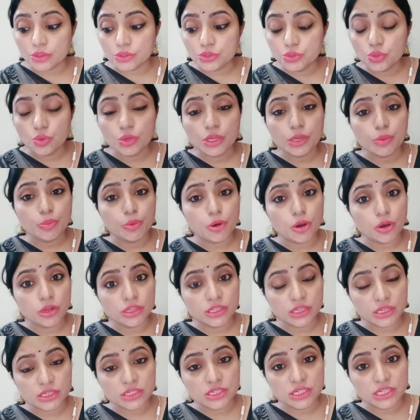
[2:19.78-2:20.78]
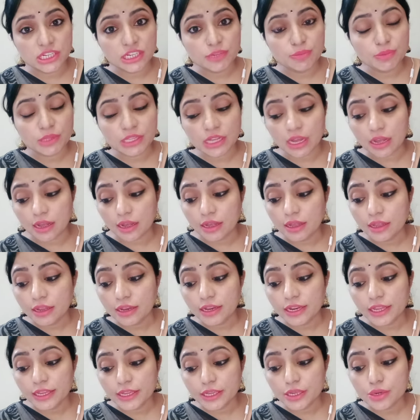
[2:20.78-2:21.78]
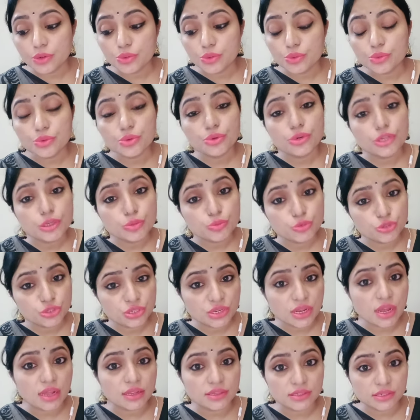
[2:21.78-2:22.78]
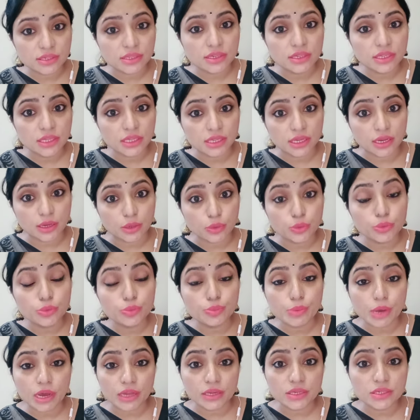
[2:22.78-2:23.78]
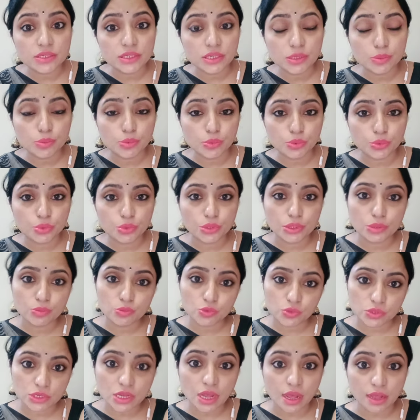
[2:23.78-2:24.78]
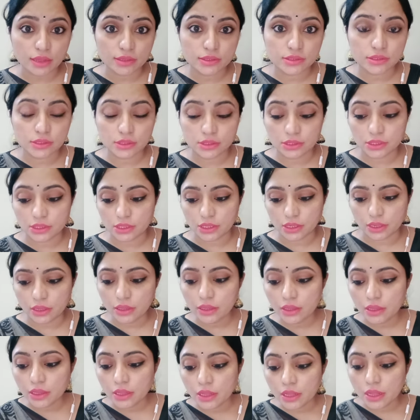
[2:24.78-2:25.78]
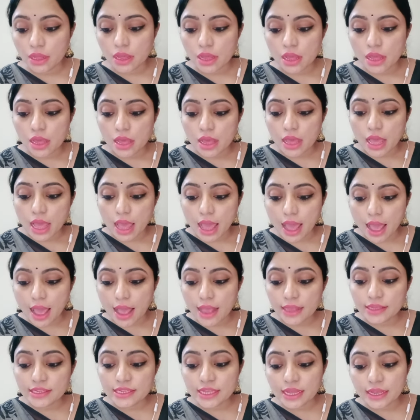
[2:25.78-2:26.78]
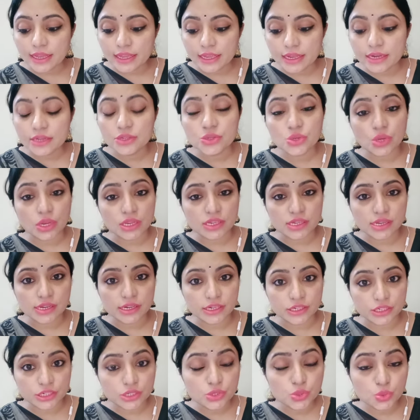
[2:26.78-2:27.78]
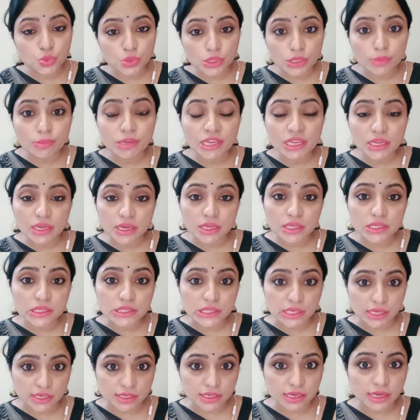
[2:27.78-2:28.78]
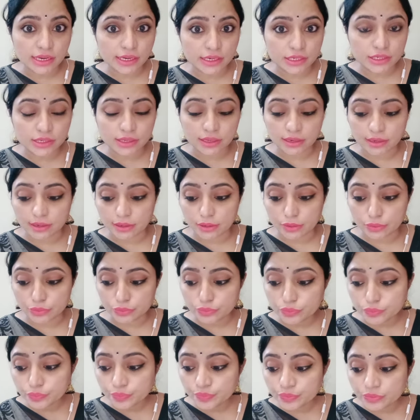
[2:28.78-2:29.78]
जो कि बहुत अजीब था लेकिन उन्होंने मुझे आंसर किया उन बारिश की बूंदों ने मुझे आंसर किया एज हेयर ट्रांसलेटेड जो कि मैं यहाँ ट्रांसलेट कर रहा हूँ